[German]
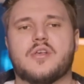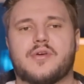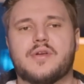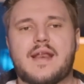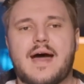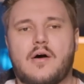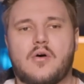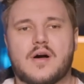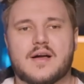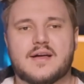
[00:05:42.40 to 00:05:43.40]
sondern
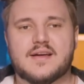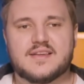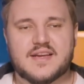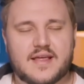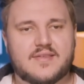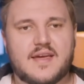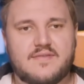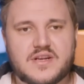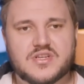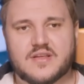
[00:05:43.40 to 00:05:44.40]
auch äh, den Rest der
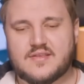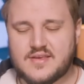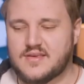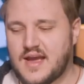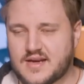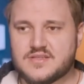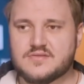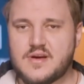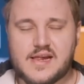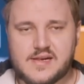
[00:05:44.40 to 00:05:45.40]
Avengers, die
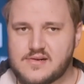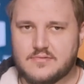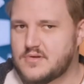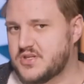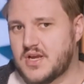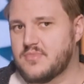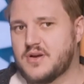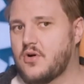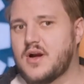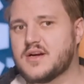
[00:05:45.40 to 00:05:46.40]
aktuell scheinbar
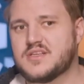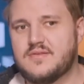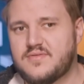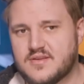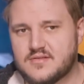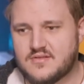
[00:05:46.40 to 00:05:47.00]
noch aktiv sind,